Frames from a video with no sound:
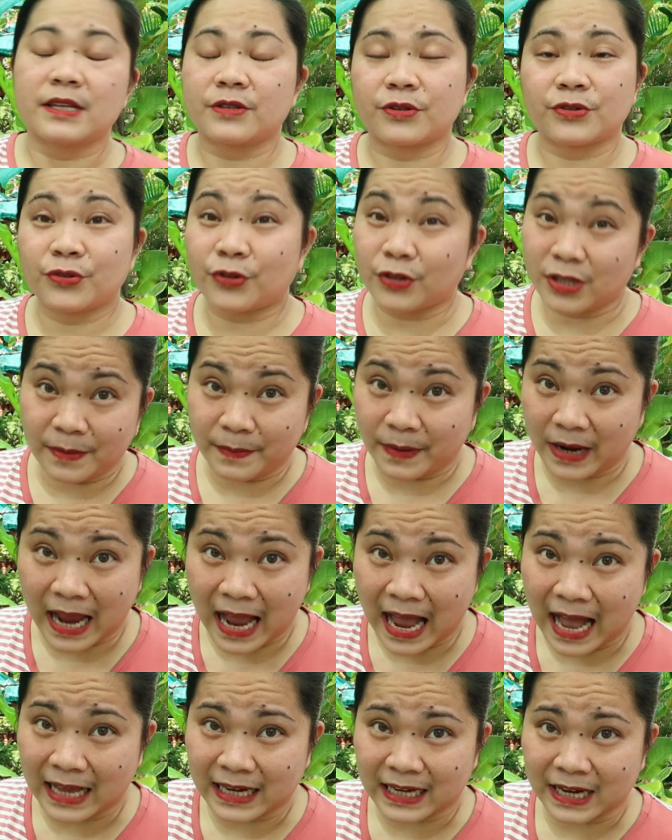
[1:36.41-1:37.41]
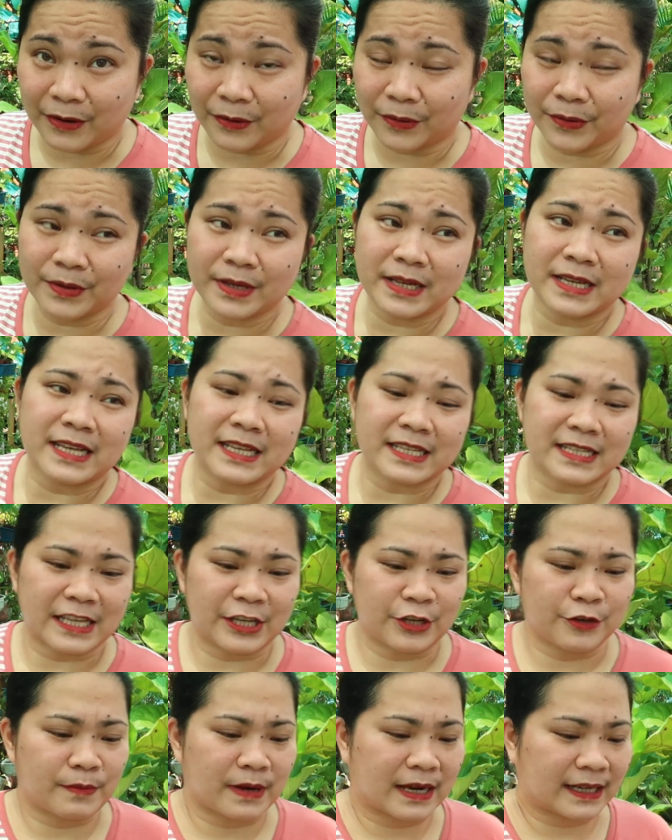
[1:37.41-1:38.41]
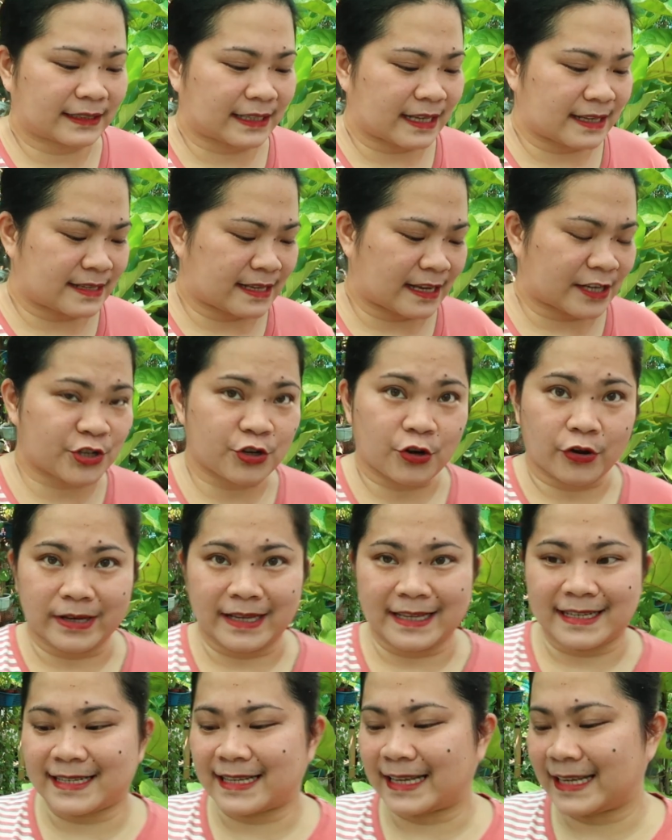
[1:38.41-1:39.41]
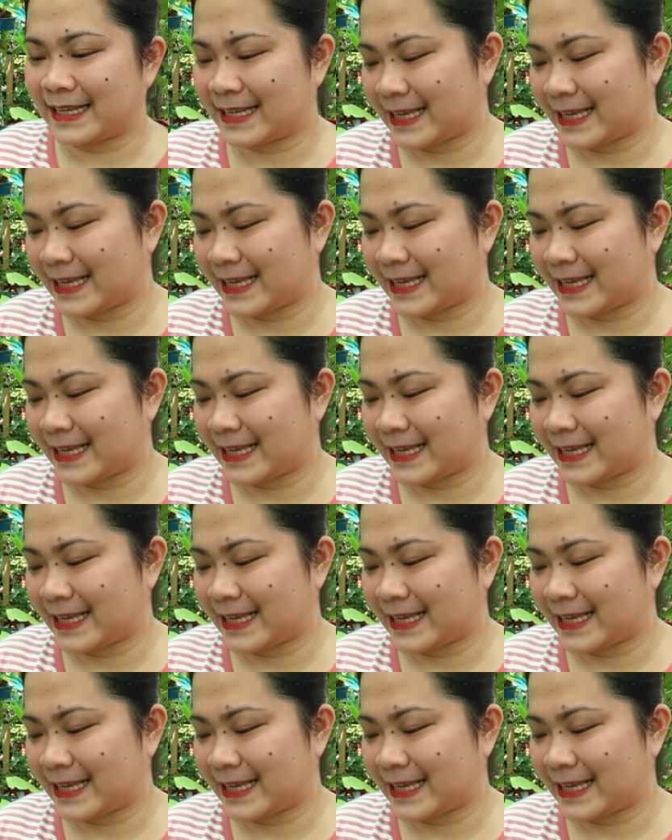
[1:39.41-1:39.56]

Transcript: susunod na mga araw sa inyong mga transactions.